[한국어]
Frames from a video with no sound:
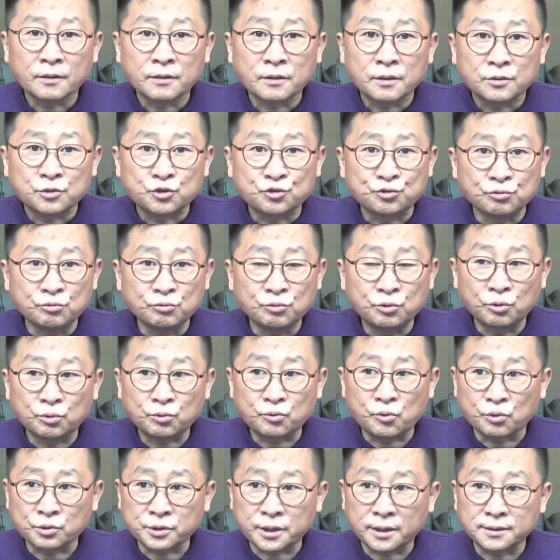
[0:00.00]
중국
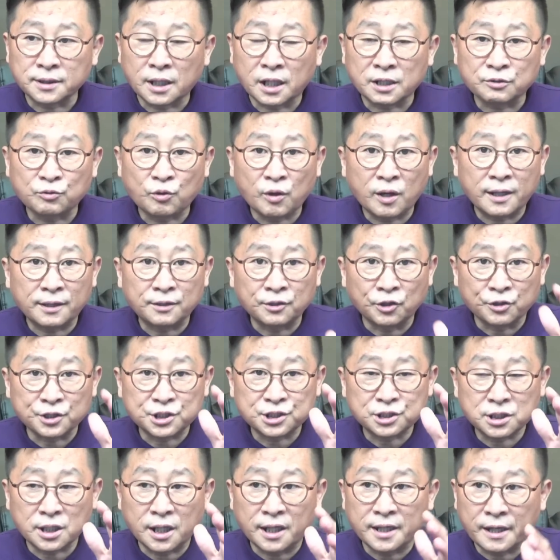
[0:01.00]
공산당과
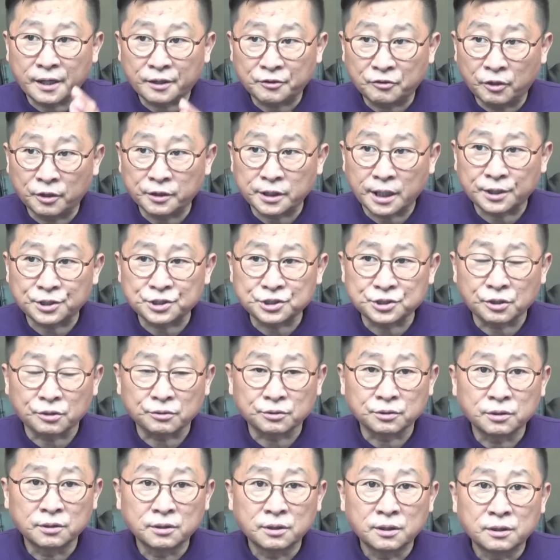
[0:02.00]
러시아의 커넥션
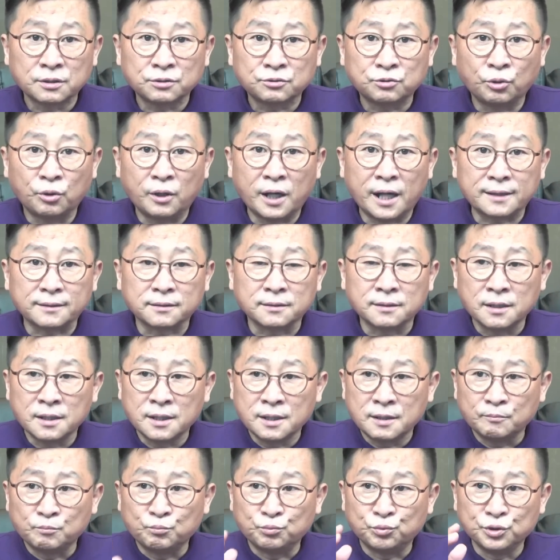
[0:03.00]
또한
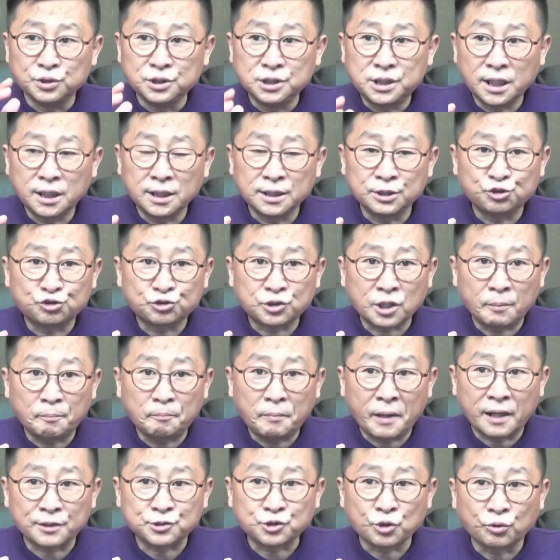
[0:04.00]
문재인
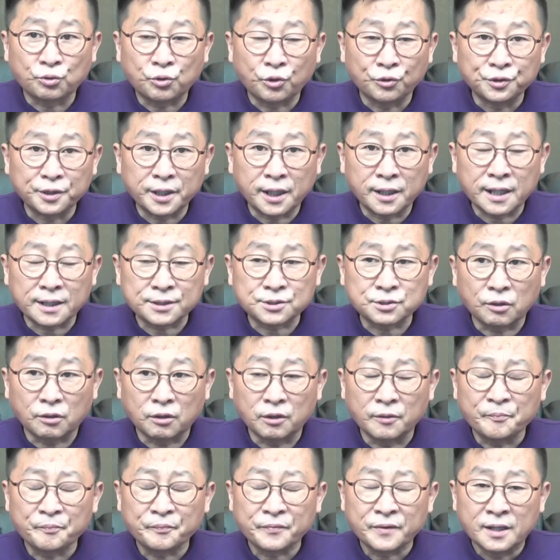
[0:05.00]
주사파 정권
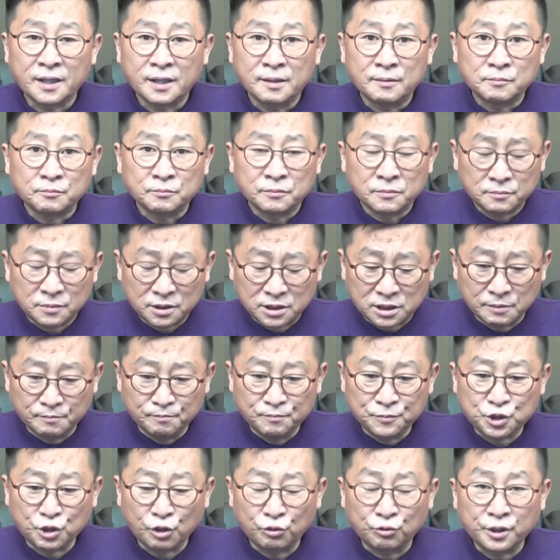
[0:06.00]
내에서
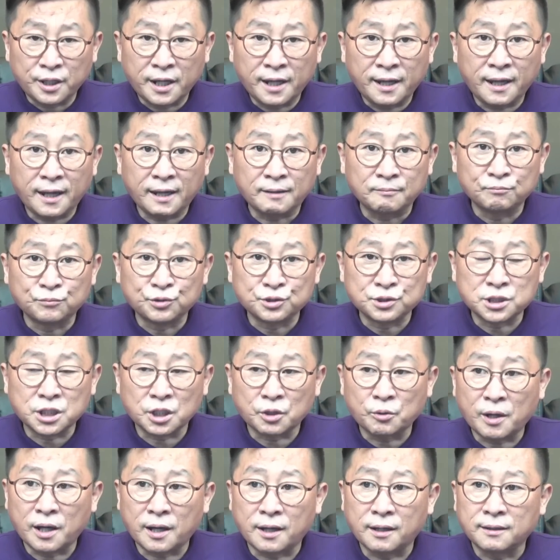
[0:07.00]
김정은의 핵
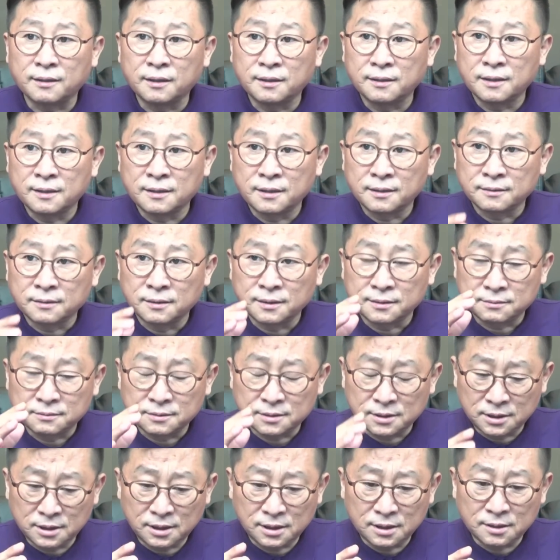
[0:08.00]
문제와
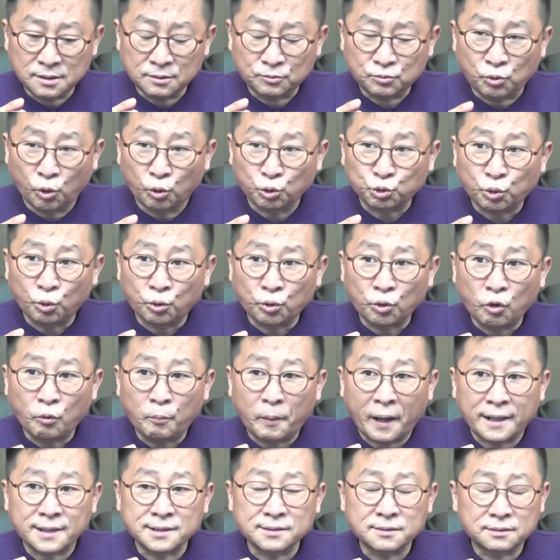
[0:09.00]
이 고도로
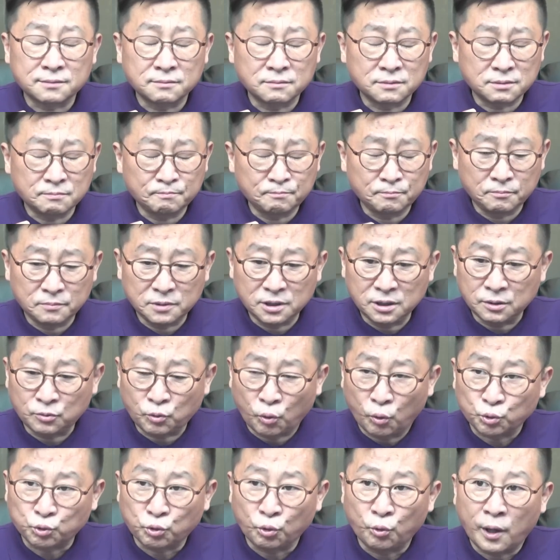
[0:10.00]
발, 이
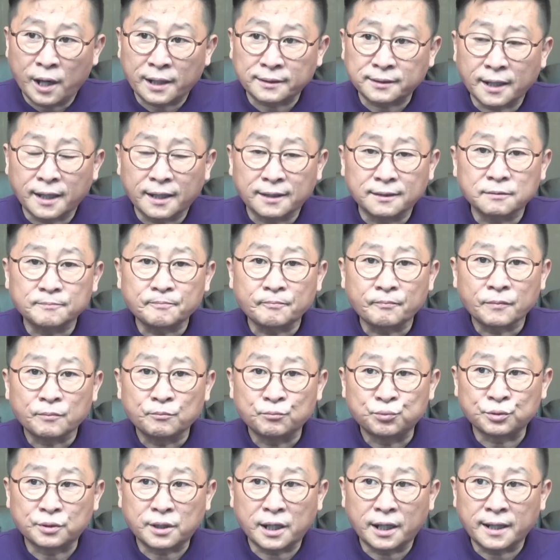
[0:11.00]
고도화된
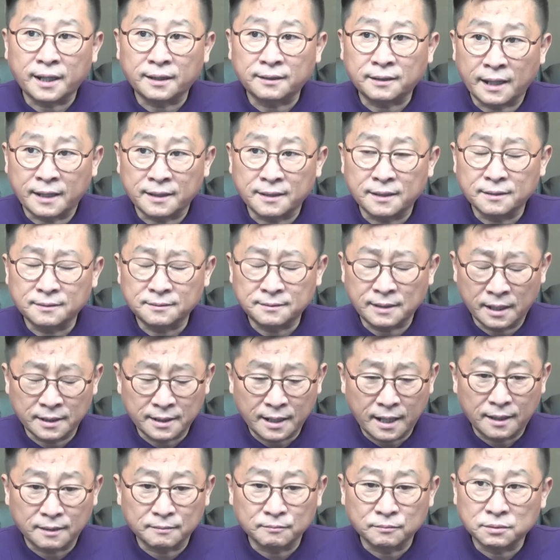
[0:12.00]
북한의 대,
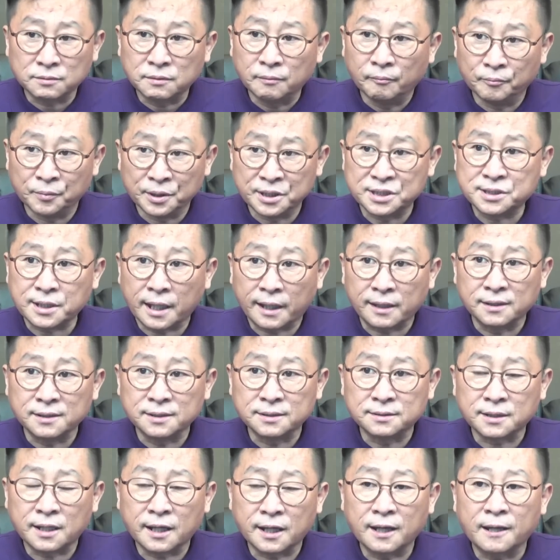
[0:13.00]
대량
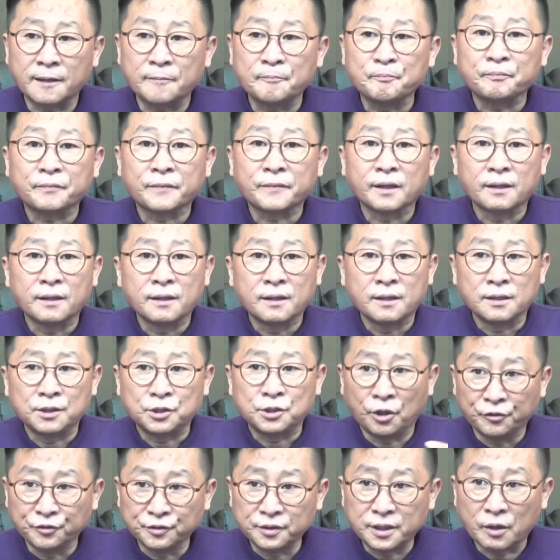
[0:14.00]
미사일들의
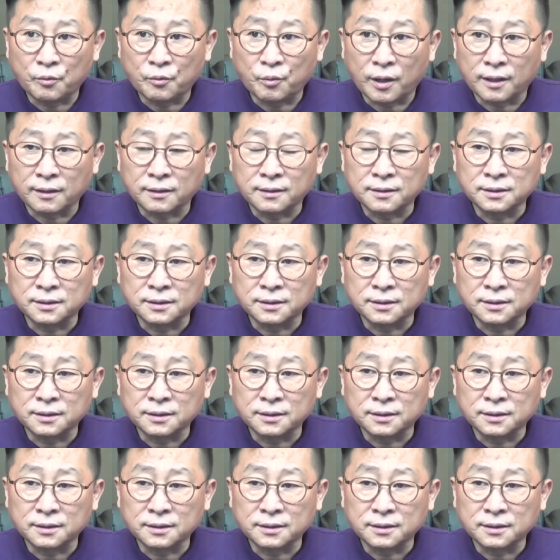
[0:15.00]
현대화